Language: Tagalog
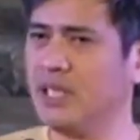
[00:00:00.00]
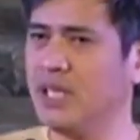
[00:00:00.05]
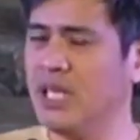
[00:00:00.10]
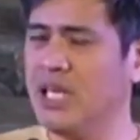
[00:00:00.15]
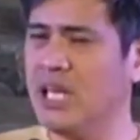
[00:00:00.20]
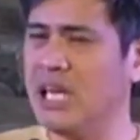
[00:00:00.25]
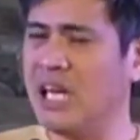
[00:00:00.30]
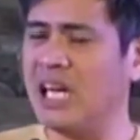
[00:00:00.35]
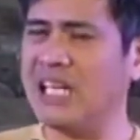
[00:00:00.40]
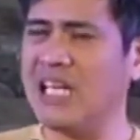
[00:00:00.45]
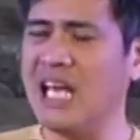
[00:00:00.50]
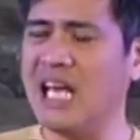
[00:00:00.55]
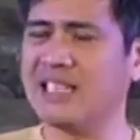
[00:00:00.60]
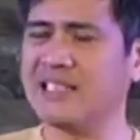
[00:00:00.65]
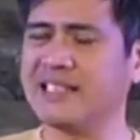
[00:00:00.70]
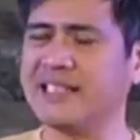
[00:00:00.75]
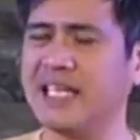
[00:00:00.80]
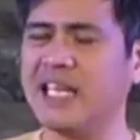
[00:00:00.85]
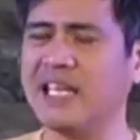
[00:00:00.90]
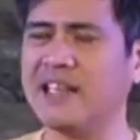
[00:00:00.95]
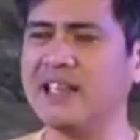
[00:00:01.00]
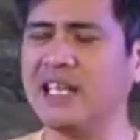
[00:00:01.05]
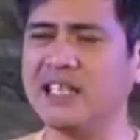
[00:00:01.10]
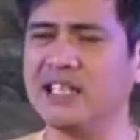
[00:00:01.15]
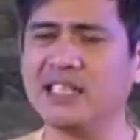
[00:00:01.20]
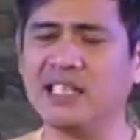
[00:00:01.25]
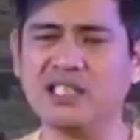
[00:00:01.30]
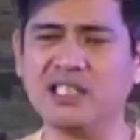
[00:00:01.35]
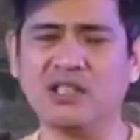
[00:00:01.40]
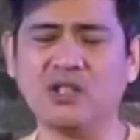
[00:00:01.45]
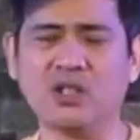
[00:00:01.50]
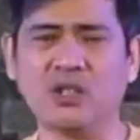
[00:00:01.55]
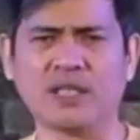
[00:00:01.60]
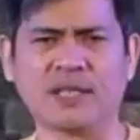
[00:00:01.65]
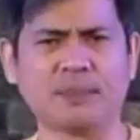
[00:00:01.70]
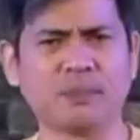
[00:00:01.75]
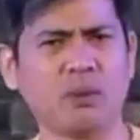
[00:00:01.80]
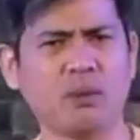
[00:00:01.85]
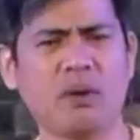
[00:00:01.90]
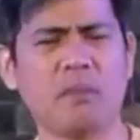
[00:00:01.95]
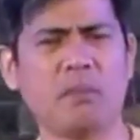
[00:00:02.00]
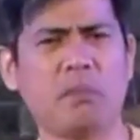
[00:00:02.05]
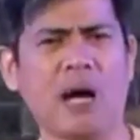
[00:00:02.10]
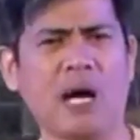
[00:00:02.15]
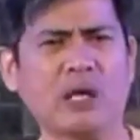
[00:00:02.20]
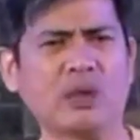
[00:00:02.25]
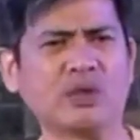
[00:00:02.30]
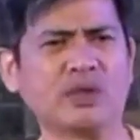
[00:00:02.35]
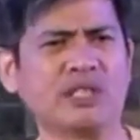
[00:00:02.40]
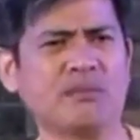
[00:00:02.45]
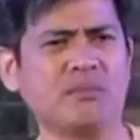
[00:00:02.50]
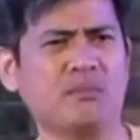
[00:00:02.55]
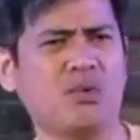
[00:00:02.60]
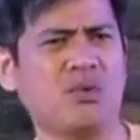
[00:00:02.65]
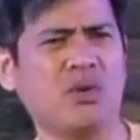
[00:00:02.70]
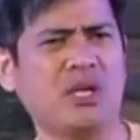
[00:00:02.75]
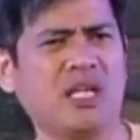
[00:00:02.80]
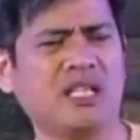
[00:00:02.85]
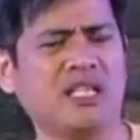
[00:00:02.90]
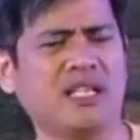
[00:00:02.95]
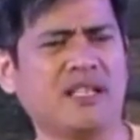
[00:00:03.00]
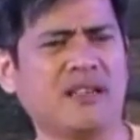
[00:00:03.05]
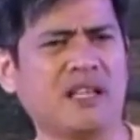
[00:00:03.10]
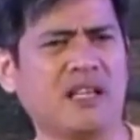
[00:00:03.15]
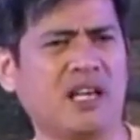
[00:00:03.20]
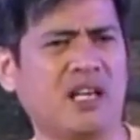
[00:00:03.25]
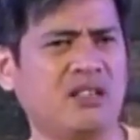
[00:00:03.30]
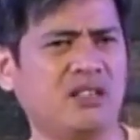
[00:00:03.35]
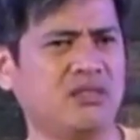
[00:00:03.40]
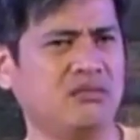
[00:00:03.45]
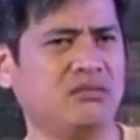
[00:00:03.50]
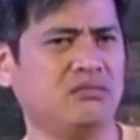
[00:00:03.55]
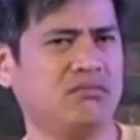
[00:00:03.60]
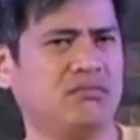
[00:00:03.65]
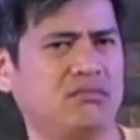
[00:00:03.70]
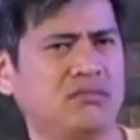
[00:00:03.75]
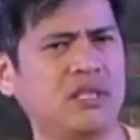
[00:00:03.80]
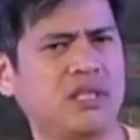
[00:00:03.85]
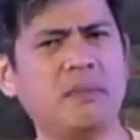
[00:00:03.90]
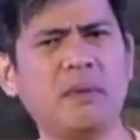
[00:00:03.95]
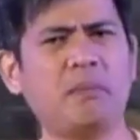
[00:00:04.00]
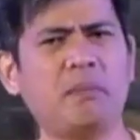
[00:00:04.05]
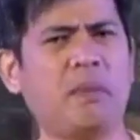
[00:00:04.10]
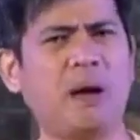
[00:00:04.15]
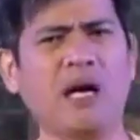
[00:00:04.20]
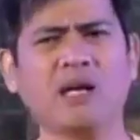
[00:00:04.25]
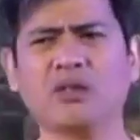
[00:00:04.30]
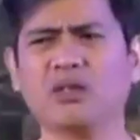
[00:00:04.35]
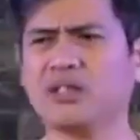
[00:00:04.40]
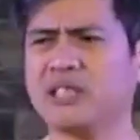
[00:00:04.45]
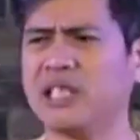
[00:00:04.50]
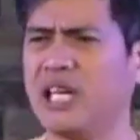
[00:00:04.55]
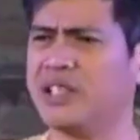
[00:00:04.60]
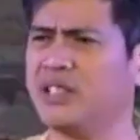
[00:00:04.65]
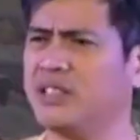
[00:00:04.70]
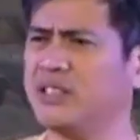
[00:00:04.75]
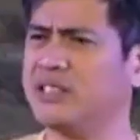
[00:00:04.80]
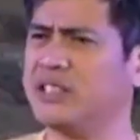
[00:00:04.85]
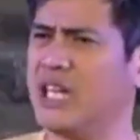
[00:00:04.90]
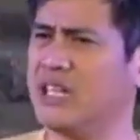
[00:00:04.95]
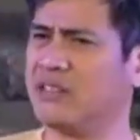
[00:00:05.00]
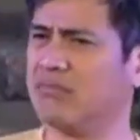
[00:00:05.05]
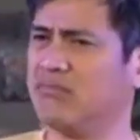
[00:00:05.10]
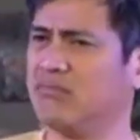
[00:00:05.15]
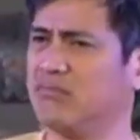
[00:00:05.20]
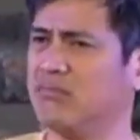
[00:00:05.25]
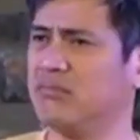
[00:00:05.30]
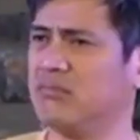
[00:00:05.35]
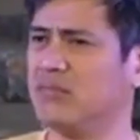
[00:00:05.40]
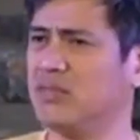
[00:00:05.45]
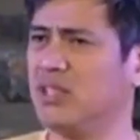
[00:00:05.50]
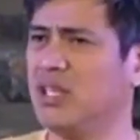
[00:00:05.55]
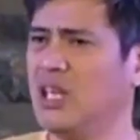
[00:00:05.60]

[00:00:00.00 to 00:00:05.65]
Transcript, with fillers: Kaya ang salita ng Diyos, bumabago ng buhay ng tao. Nababago tayo dyan.